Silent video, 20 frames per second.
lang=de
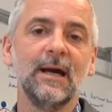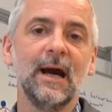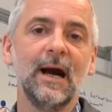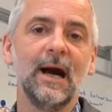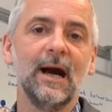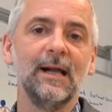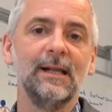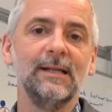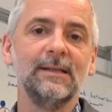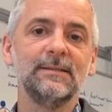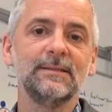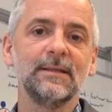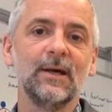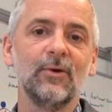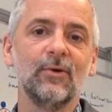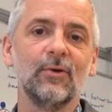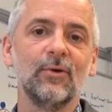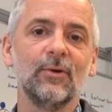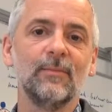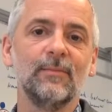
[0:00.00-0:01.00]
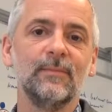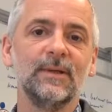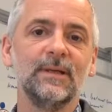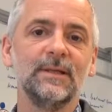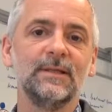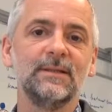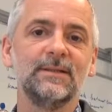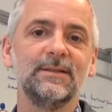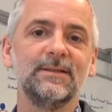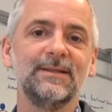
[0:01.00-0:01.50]
als auch mit
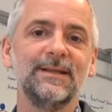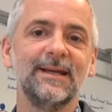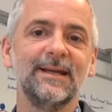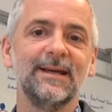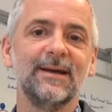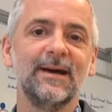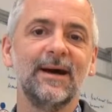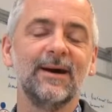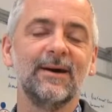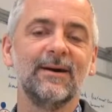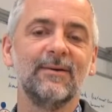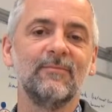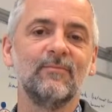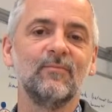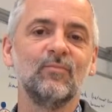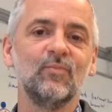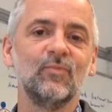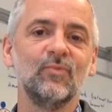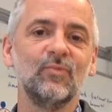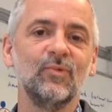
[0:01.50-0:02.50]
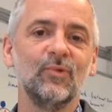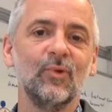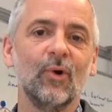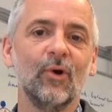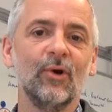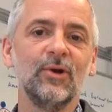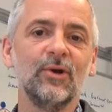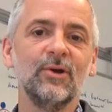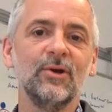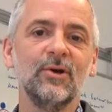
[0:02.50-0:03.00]
der
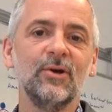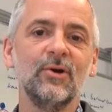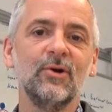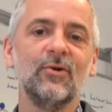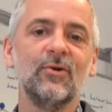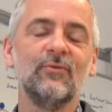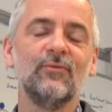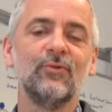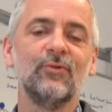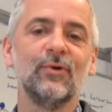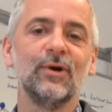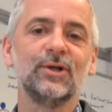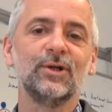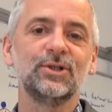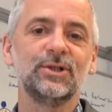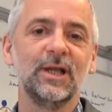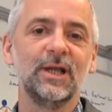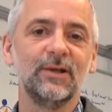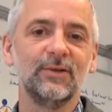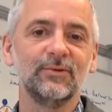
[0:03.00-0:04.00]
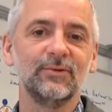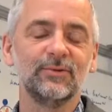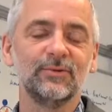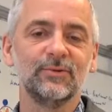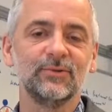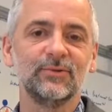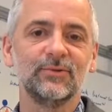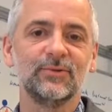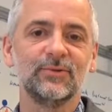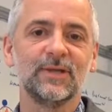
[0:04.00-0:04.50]
Neuvorstellung
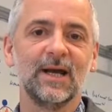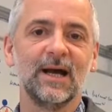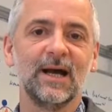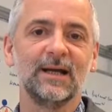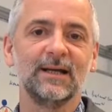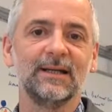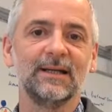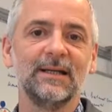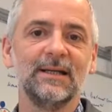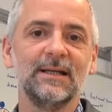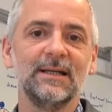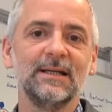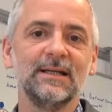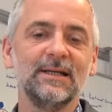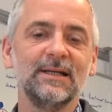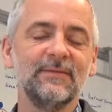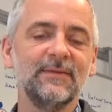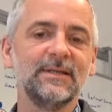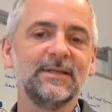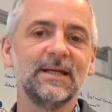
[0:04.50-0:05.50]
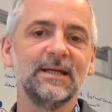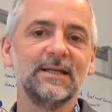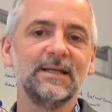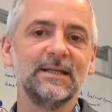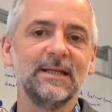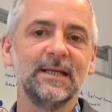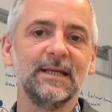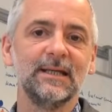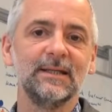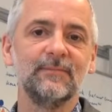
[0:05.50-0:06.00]
sozusagen gewisser
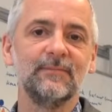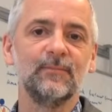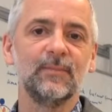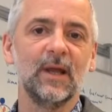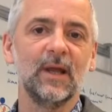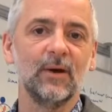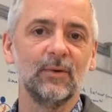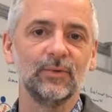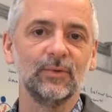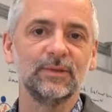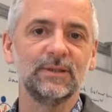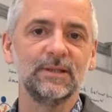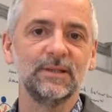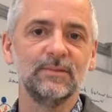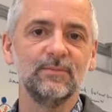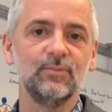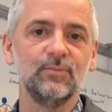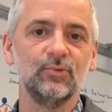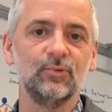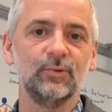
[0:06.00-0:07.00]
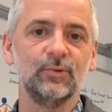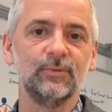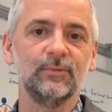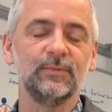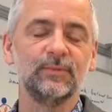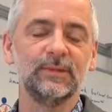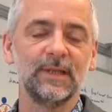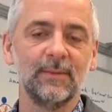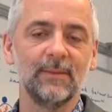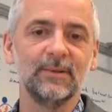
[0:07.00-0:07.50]
Ideen aus diesem Buch.
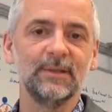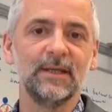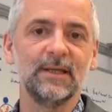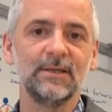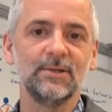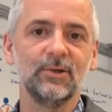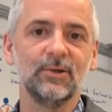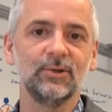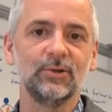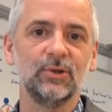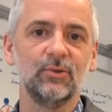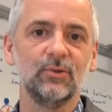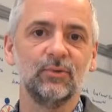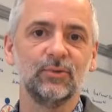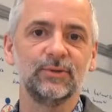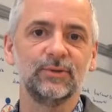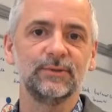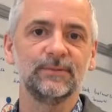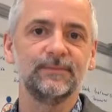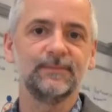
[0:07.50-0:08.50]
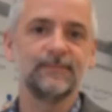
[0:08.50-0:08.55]
Und damit geht es heute los.